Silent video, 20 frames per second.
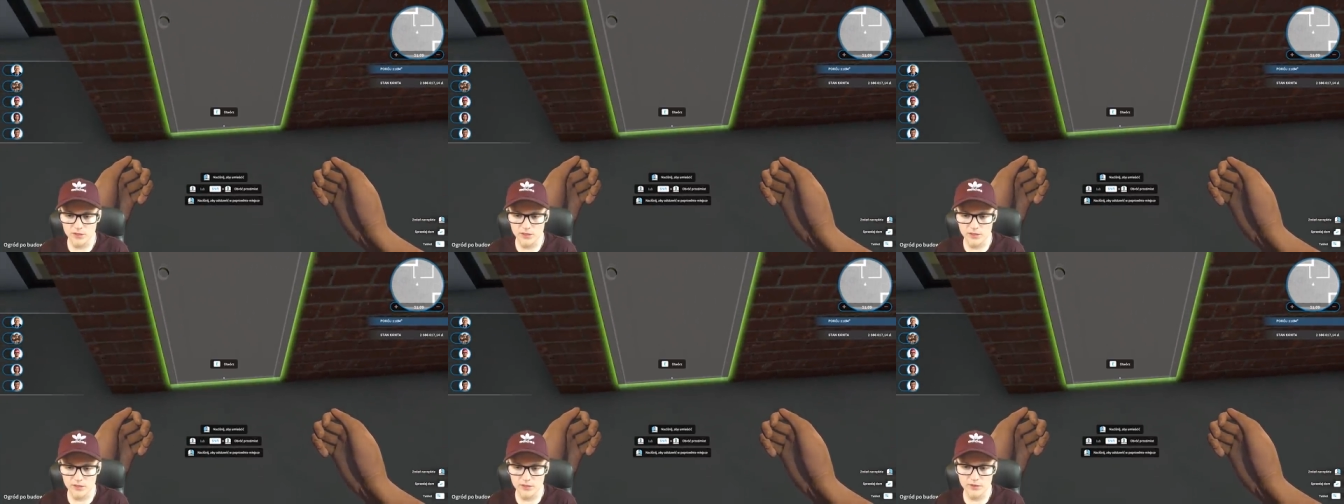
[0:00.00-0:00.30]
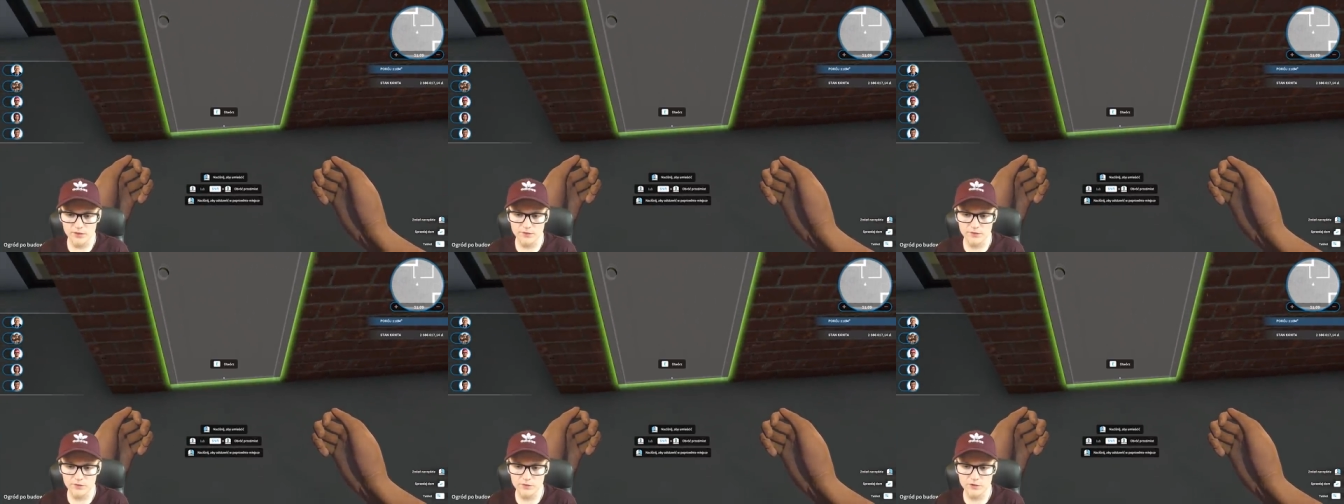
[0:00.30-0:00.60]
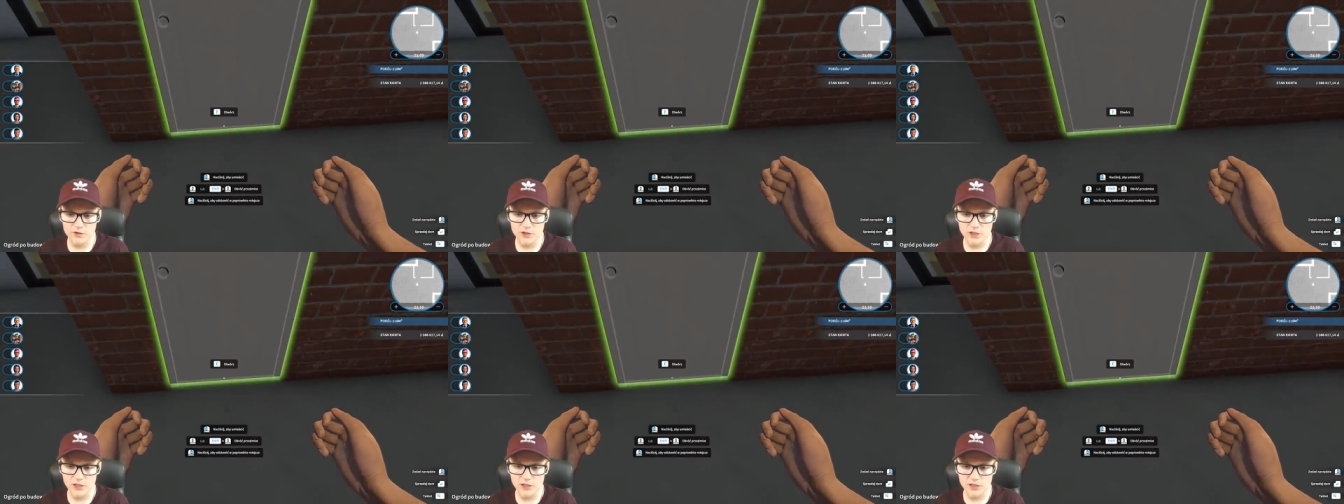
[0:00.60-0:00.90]
je
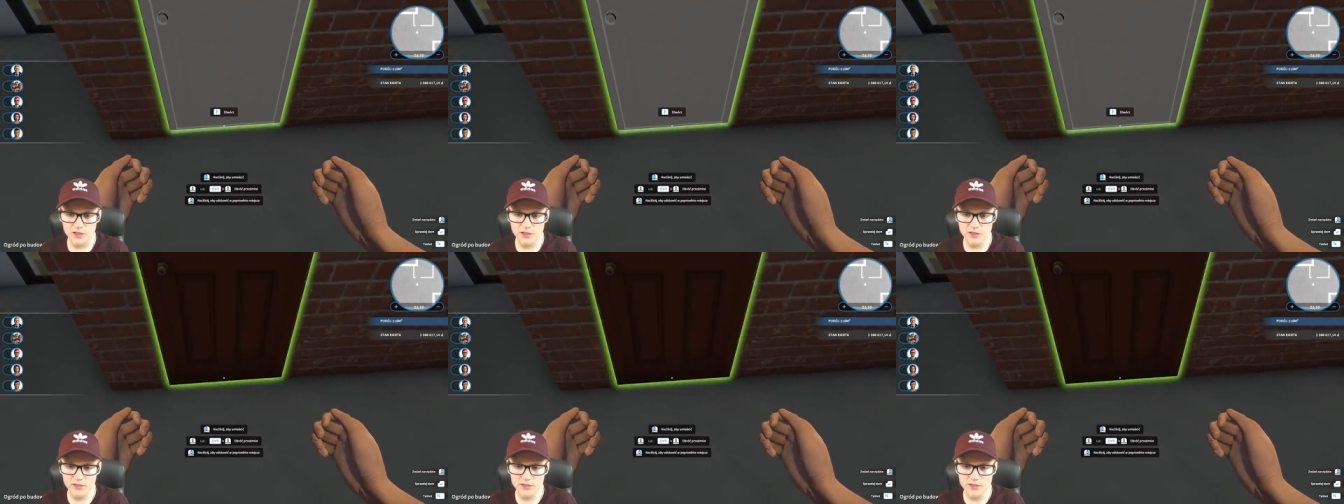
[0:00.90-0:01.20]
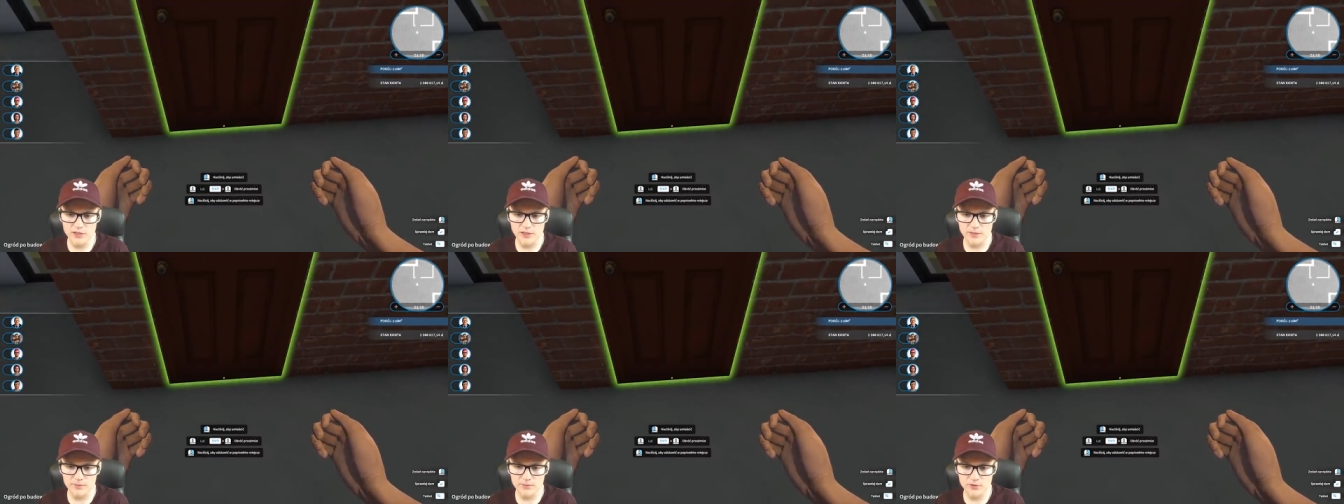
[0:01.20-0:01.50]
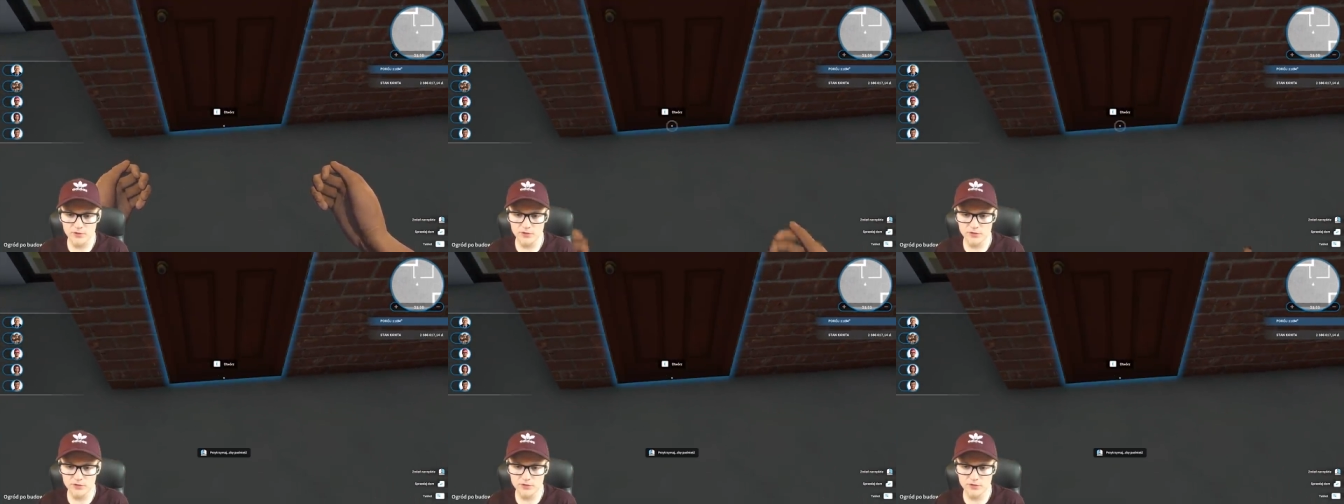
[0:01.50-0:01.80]
wzięli
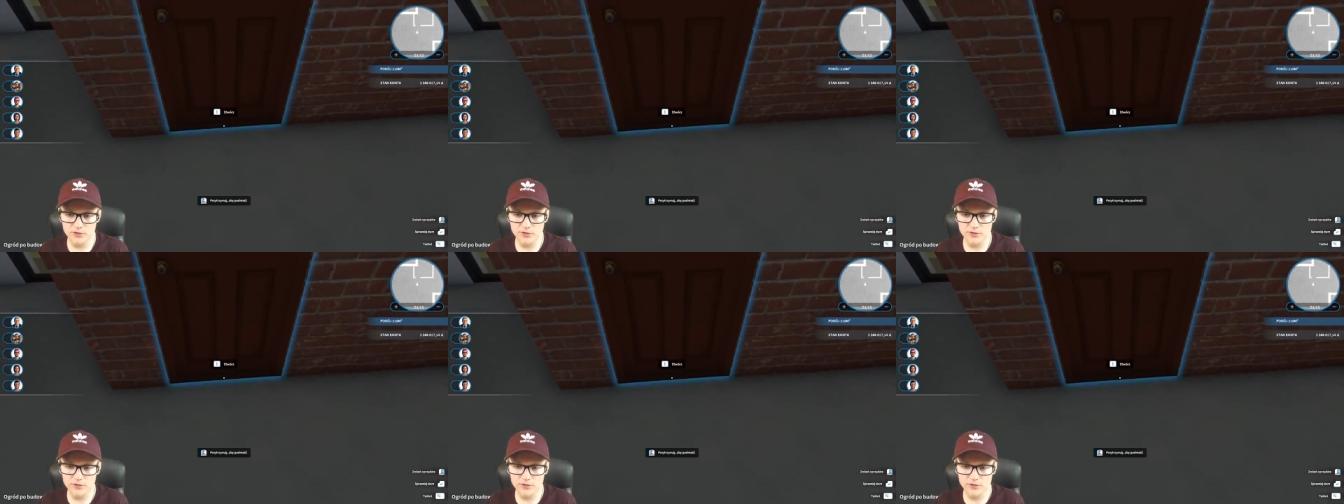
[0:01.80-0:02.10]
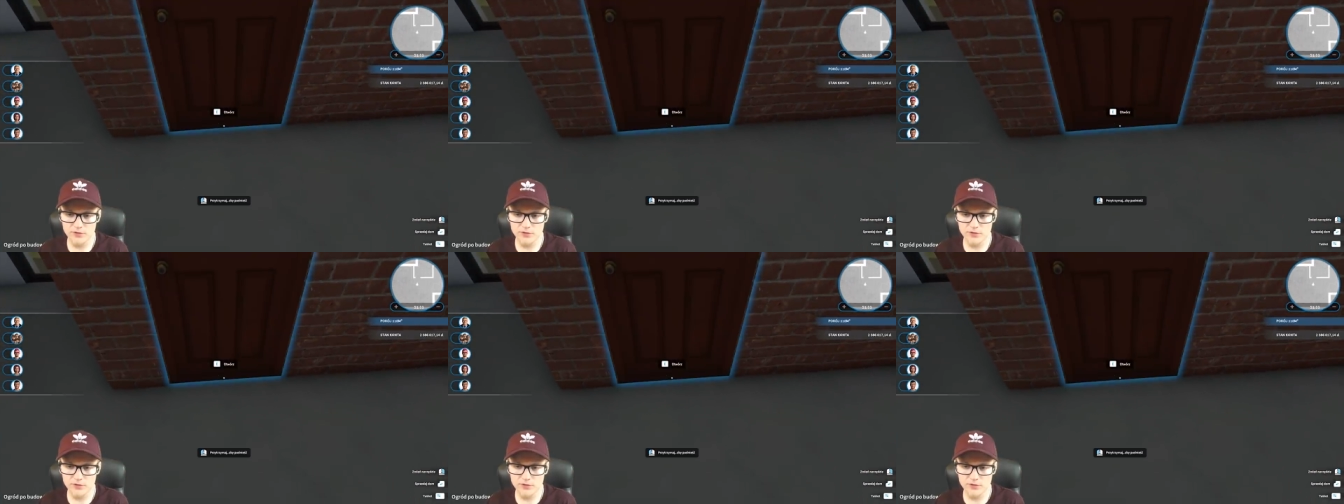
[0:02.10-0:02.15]
stamtąd?